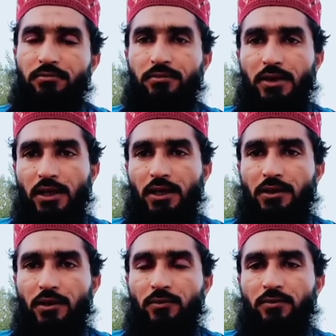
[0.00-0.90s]
मैं कहता
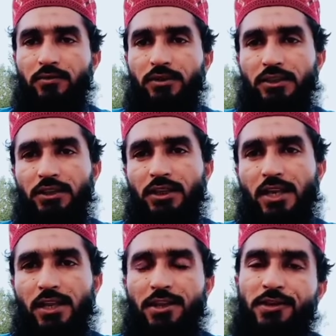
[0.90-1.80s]
हूँ ये
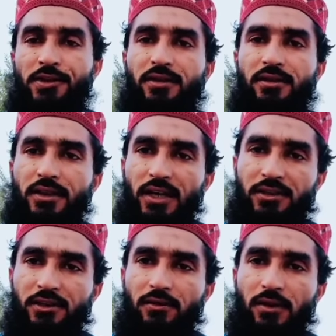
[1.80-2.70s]
नाए नक्श
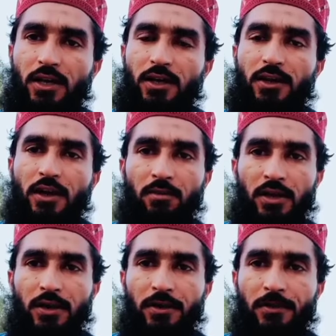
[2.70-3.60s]
का अमल है